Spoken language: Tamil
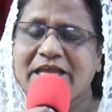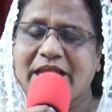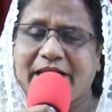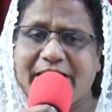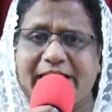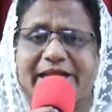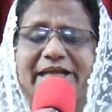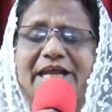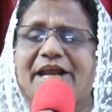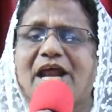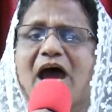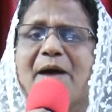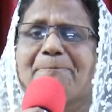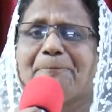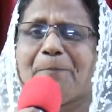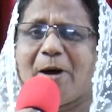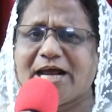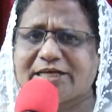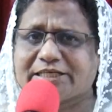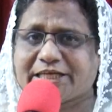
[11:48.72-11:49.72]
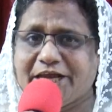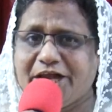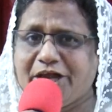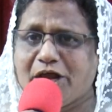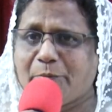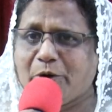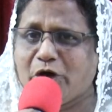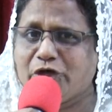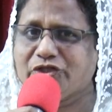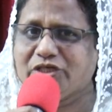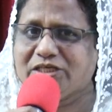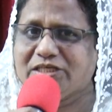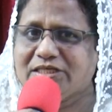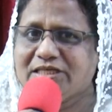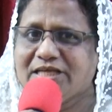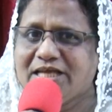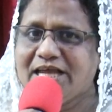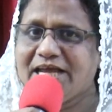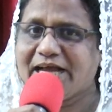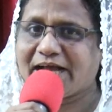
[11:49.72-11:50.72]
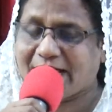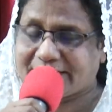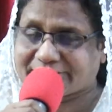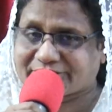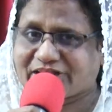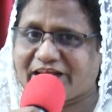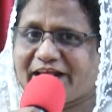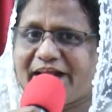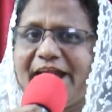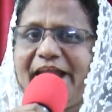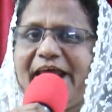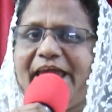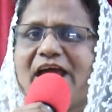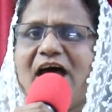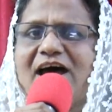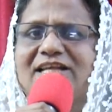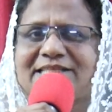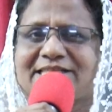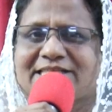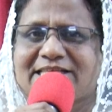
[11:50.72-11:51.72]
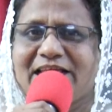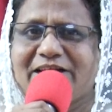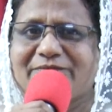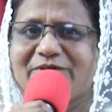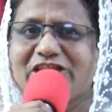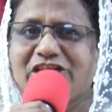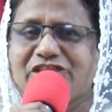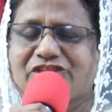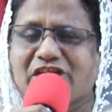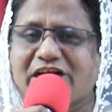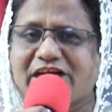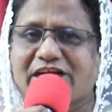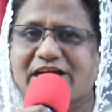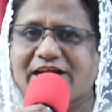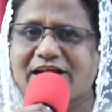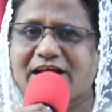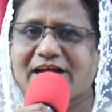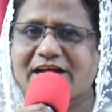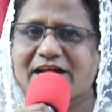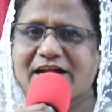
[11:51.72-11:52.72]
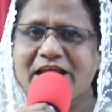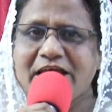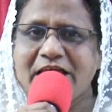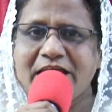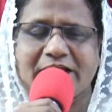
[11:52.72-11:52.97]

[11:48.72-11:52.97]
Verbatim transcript: இன்றைக்கு நாம் பார்க்கின்ற போது கர்த்தரனை ஆசீர்வதித்திருக்கிறார்